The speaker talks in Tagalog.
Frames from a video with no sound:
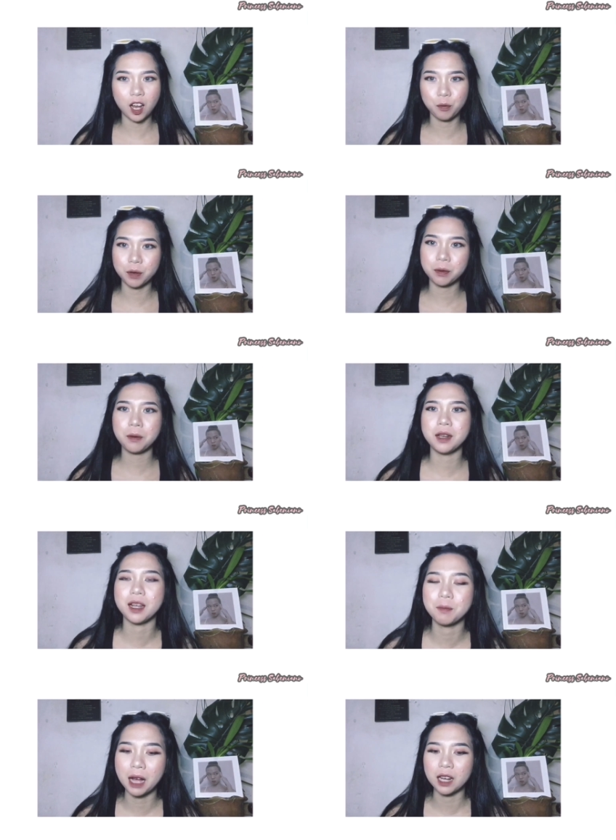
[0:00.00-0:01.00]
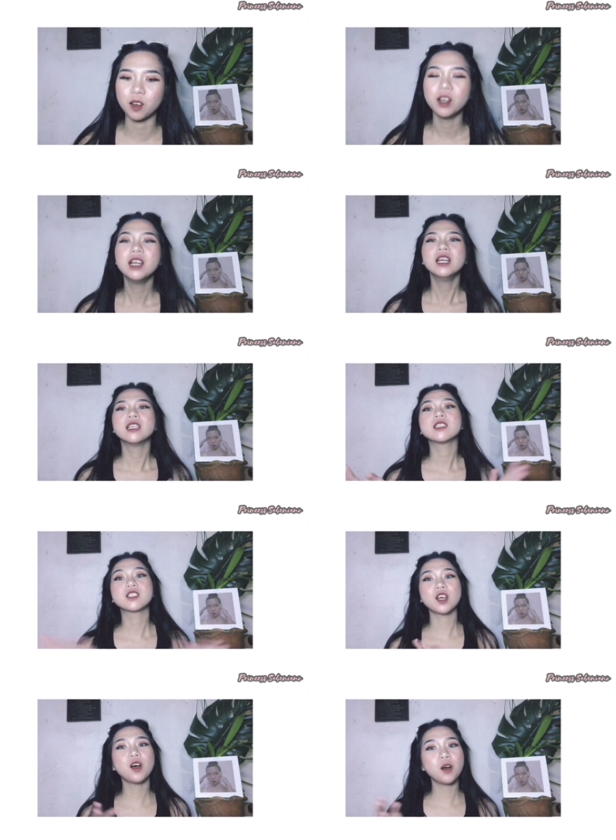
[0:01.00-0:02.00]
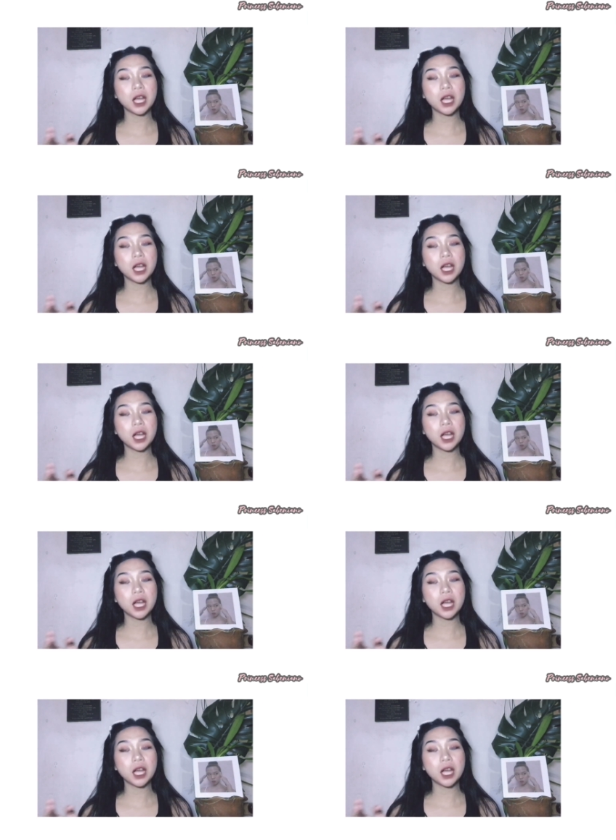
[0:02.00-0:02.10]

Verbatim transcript: kala mo naman may nagbago. So,